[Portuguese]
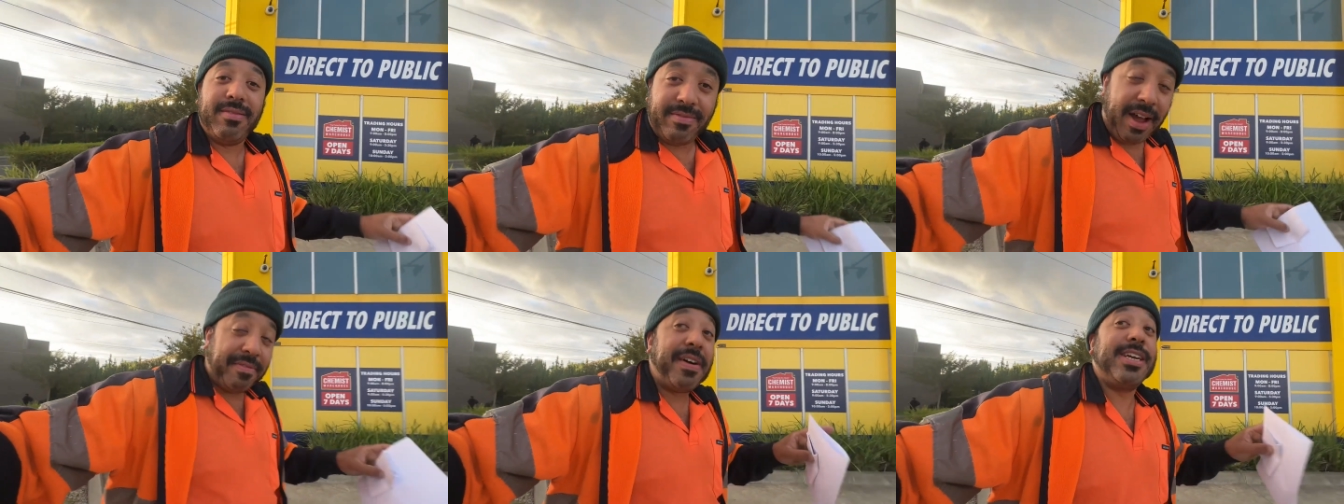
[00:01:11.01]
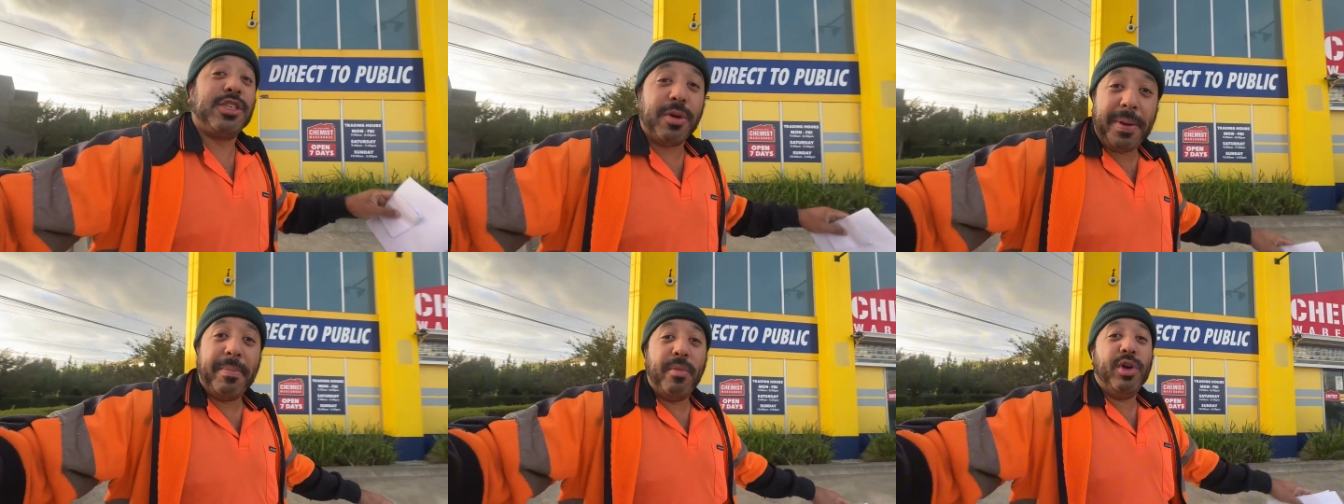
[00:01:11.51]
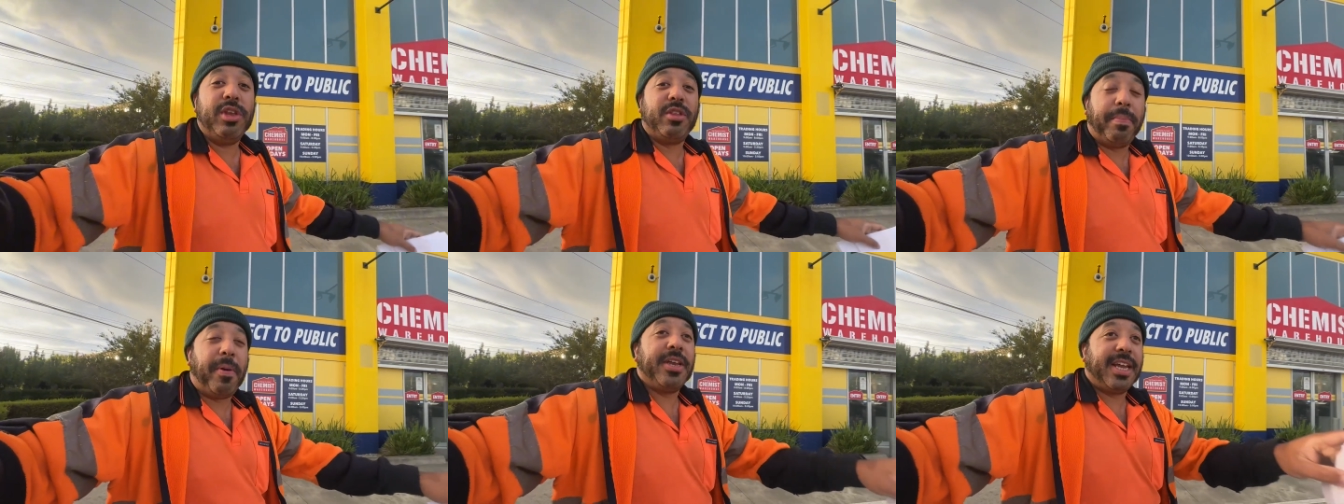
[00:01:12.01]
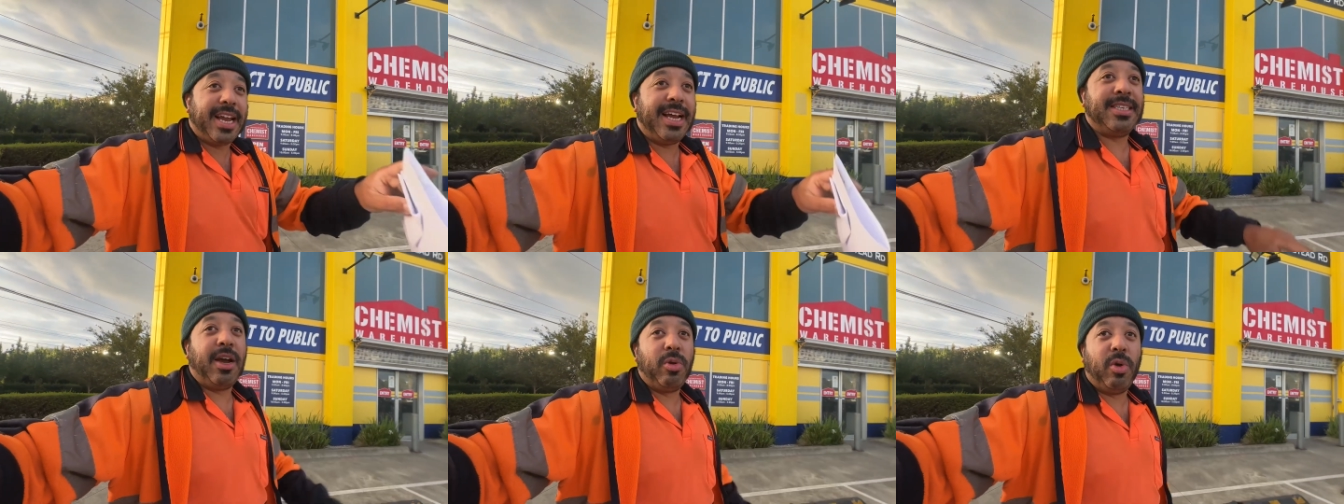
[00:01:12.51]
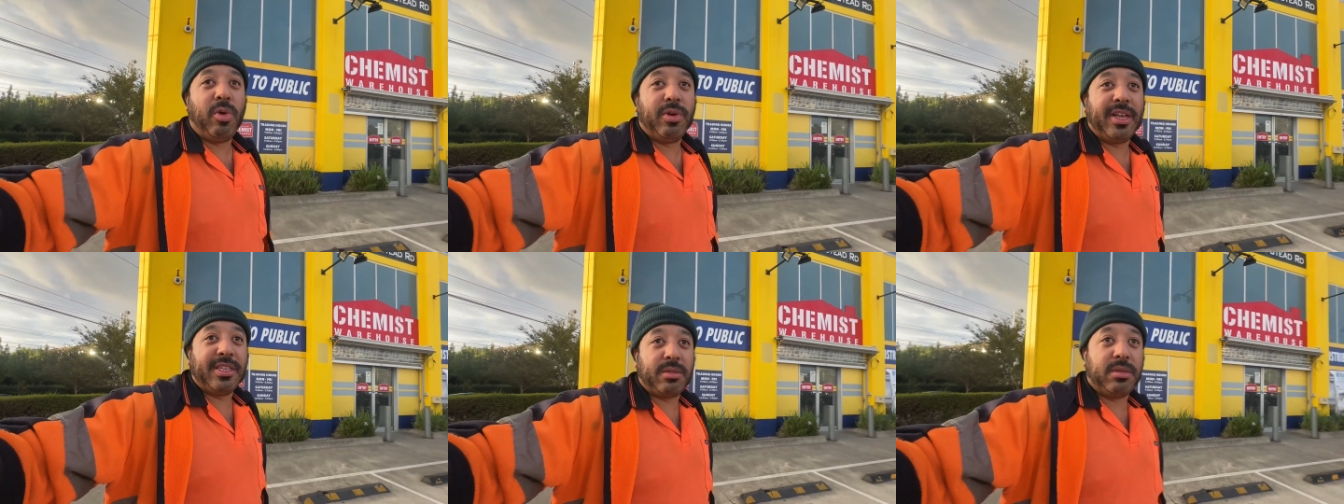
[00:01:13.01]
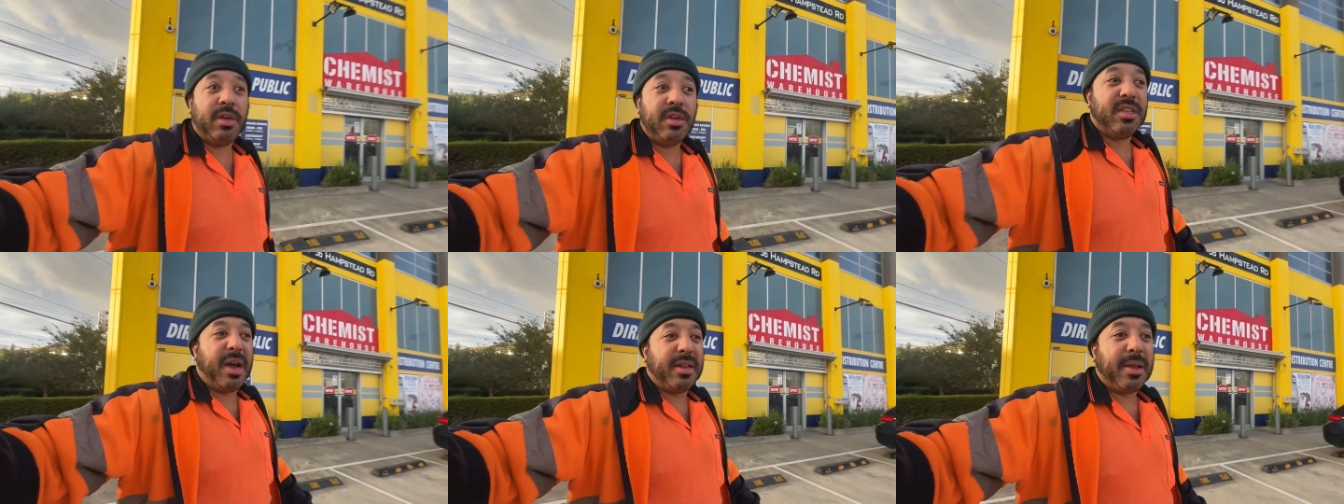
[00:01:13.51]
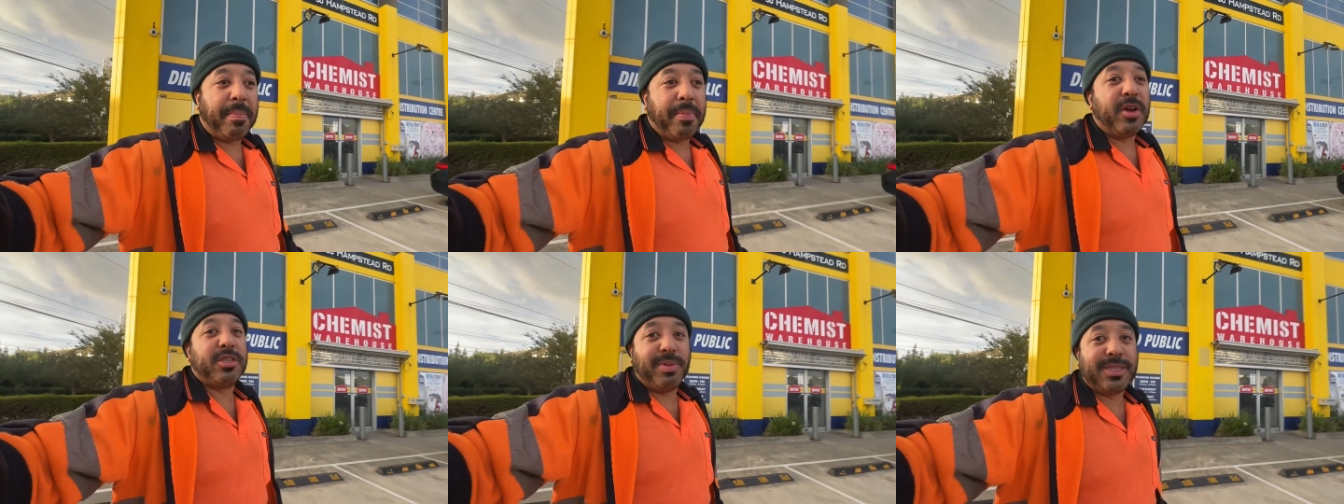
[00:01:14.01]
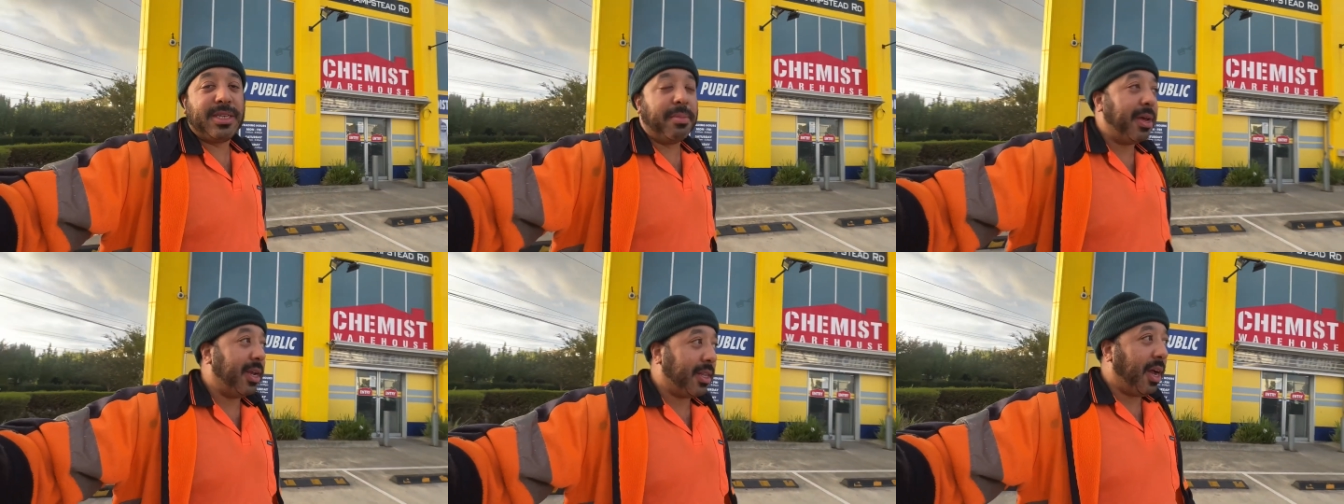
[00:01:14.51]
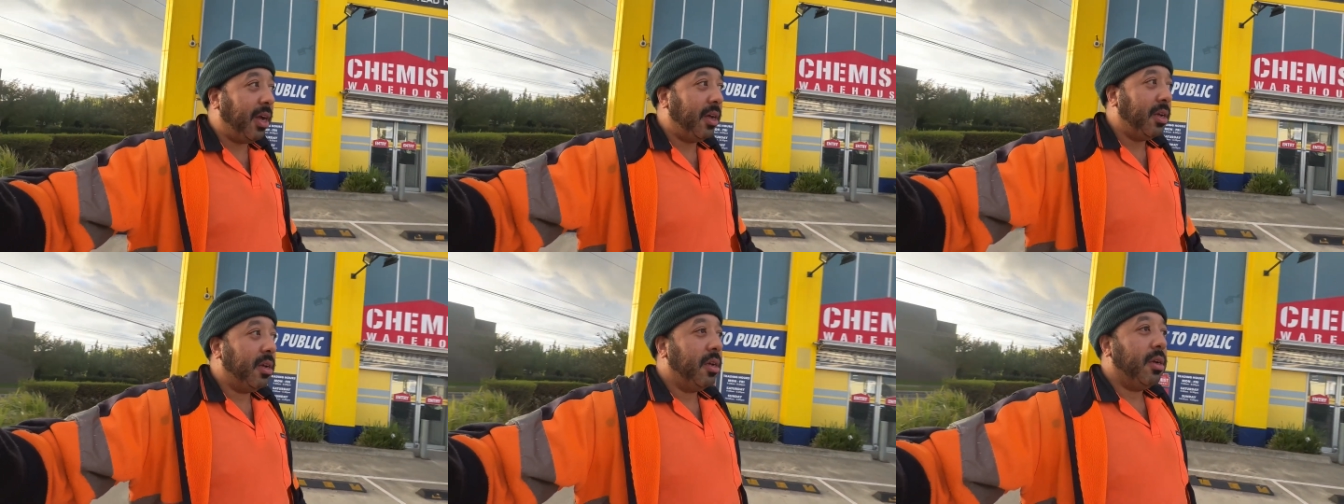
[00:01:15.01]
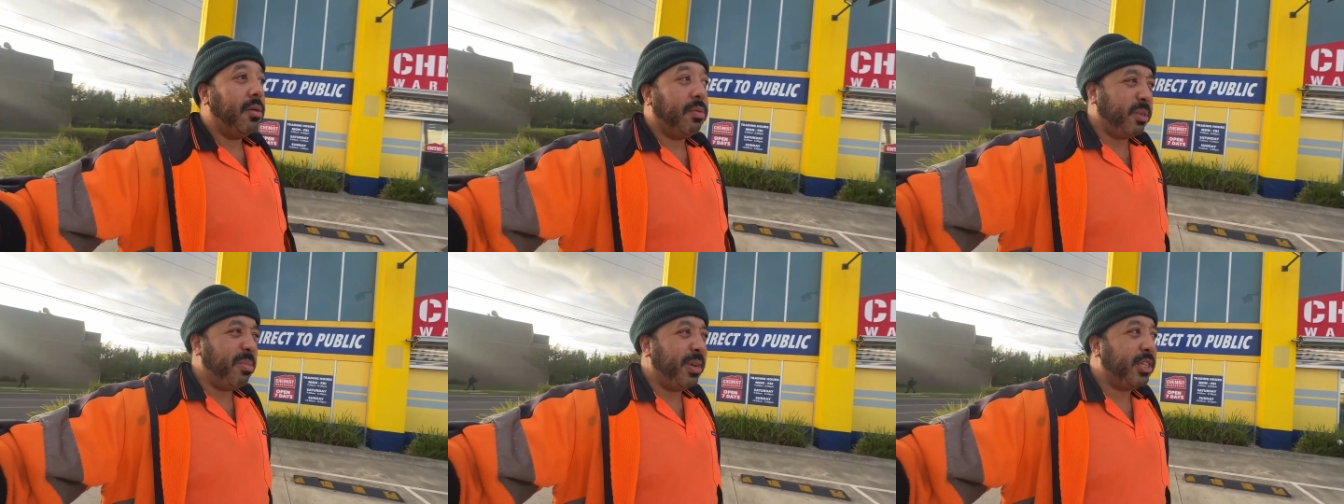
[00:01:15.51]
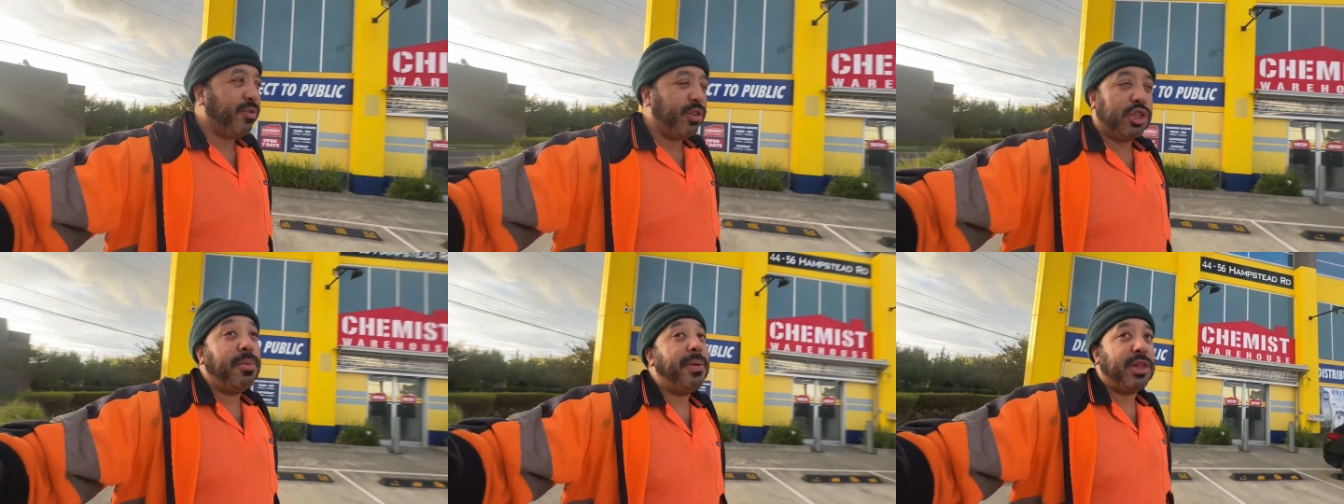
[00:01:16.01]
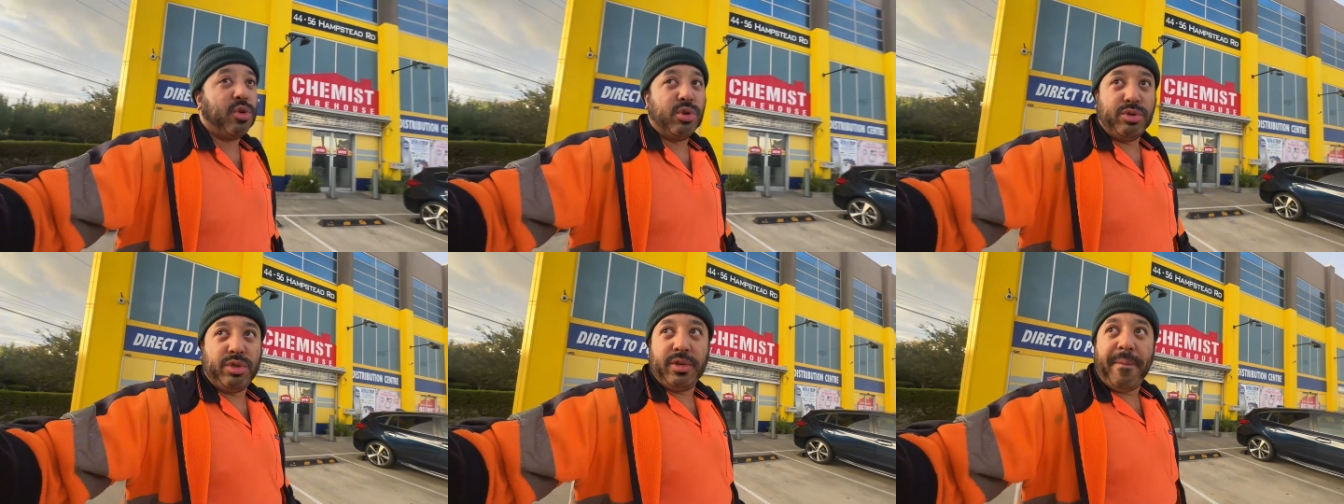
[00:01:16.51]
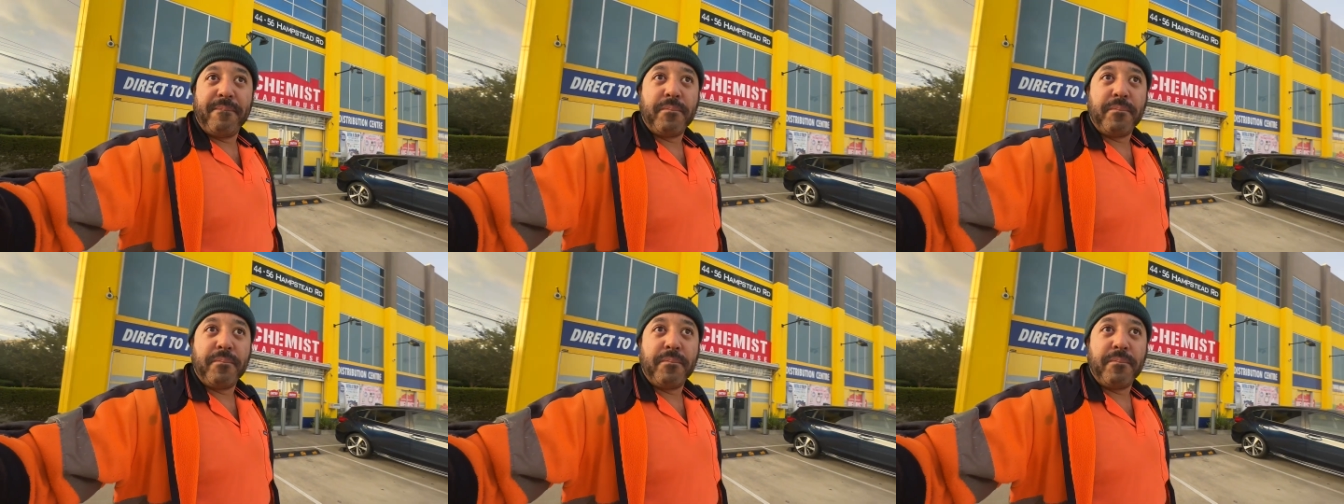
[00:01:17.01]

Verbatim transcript: Vai, vai subir muito podcast ao longo das, da, da próxima semana, tá? Possivelmente eu vou subir todos.